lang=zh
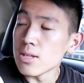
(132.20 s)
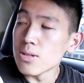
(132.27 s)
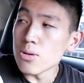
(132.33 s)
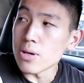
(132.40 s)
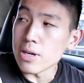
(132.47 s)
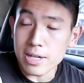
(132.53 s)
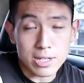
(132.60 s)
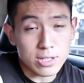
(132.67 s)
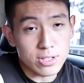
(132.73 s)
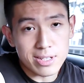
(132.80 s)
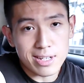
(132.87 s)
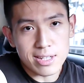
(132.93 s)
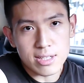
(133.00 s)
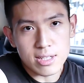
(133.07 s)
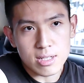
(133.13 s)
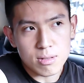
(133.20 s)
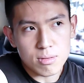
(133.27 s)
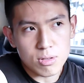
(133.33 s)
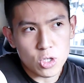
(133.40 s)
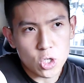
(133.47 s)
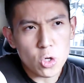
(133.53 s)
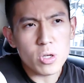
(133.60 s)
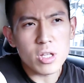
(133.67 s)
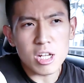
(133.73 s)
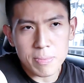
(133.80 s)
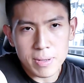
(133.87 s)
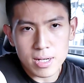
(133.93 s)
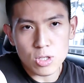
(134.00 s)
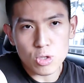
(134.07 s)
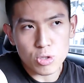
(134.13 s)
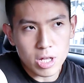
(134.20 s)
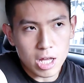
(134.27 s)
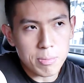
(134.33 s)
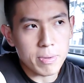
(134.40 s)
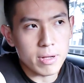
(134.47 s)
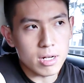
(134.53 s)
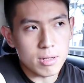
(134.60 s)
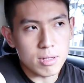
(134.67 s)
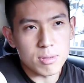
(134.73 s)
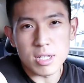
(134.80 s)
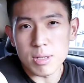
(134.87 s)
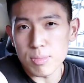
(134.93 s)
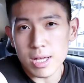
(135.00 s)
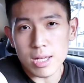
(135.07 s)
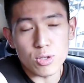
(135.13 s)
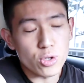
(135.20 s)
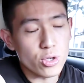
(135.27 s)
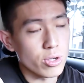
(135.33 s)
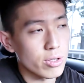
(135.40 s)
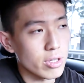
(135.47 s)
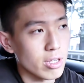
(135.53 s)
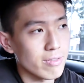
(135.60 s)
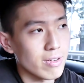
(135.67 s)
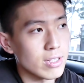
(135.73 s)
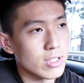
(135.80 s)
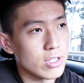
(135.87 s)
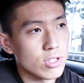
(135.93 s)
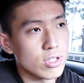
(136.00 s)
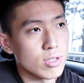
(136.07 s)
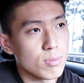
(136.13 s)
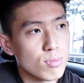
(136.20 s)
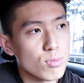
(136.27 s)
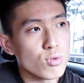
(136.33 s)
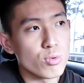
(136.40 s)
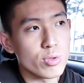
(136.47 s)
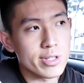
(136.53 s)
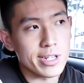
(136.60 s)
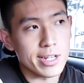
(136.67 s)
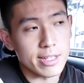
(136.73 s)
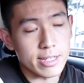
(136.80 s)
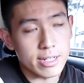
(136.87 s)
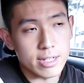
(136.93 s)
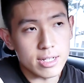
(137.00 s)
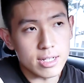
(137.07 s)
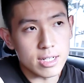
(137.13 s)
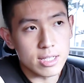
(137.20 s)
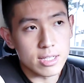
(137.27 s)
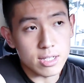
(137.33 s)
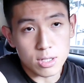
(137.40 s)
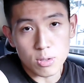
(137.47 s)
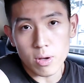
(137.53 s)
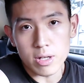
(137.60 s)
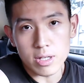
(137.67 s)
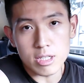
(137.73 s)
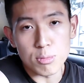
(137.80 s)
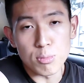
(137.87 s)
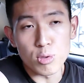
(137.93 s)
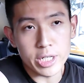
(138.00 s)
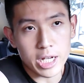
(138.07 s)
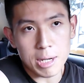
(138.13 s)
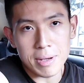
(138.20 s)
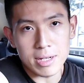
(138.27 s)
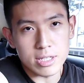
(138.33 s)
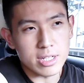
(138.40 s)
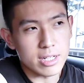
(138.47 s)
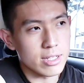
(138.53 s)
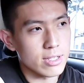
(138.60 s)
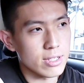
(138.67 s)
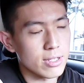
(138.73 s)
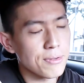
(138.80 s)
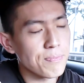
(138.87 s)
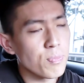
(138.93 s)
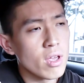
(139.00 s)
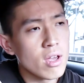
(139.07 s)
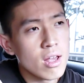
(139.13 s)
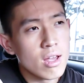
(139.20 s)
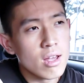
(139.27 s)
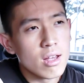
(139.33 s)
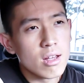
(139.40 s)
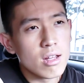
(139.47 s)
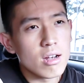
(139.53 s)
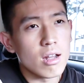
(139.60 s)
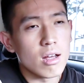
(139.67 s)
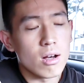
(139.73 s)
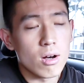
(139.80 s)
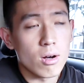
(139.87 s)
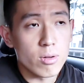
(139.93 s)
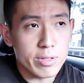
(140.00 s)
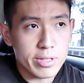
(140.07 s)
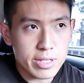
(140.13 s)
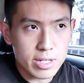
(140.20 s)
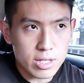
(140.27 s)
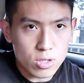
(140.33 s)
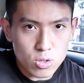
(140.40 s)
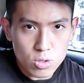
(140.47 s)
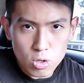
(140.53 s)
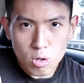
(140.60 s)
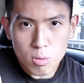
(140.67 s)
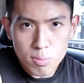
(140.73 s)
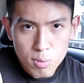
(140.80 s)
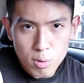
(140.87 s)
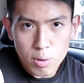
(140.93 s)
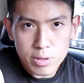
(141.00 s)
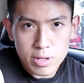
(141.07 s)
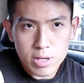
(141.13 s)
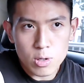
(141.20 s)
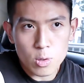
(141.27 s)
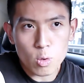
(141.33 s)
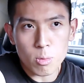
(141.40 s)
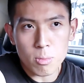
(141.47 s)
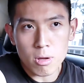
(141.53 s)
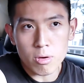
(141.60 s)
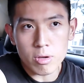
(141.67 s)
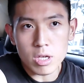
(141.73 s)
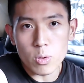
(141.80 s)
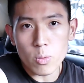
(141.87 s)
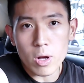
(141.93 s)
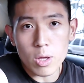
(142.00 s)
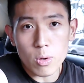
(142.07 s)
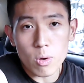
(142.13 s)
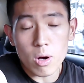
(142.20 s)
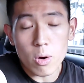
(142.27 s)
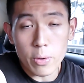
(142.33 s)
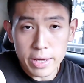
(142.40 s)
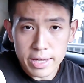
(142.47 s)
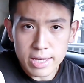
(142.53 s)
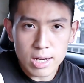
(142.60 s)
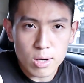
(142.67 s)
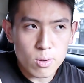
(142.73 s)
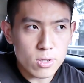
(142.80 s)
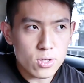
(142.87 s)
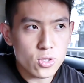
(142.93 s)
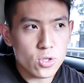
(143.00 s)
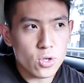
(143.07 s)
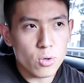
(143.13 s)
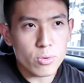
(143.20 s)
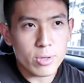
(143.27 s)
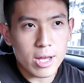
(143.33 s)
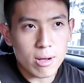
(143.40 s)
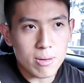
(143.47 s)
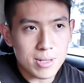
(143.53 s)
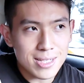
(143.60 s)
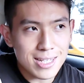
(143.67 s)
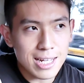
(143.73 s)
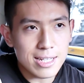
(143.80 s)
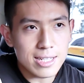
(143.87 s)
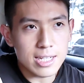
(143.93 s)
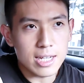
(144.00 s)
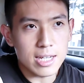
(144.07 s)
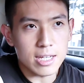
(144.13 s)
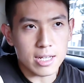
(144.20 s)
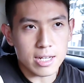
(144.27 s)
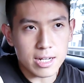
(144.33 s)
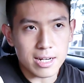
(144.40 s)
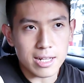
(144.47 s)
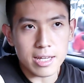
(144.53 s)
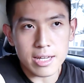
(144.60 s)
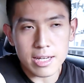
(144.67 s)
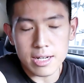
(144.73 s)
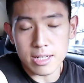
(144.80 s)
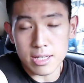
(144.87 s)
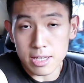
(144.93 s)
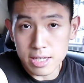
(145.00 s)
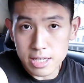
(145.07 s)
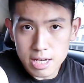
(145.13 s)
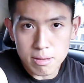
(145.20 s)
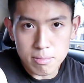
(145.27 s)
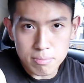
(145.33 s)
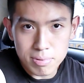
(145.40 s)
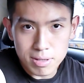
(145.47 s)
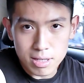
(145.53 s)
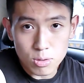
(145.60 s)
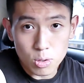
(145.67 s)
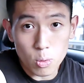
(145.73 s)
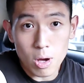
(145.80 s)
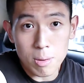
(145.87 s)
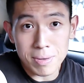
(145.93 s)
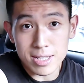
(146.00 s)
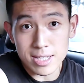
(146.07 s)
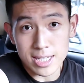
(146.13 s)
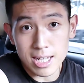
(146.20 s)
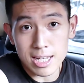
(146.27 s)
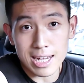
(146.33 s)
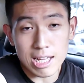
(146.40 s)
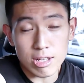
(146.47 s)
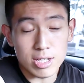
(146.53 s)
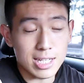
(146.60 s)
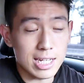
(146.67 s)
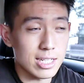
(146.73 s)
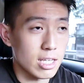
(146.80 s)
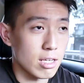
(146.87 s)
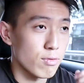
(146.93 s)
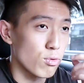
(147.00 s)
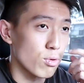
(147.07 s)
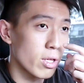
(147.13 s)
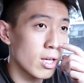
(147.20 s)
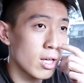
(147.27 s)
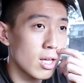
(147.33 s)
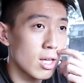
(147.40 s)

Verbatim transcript: 对，应该是这样，有可能礼拜二就去台北了，现在不太确定。反正这是目前的计划，就目前安排是这样子的。然后这个周末呢，如果没有意外的话，我应该会收到三件 PINK 的样品。对我还蛮期待看到这三件衣服的。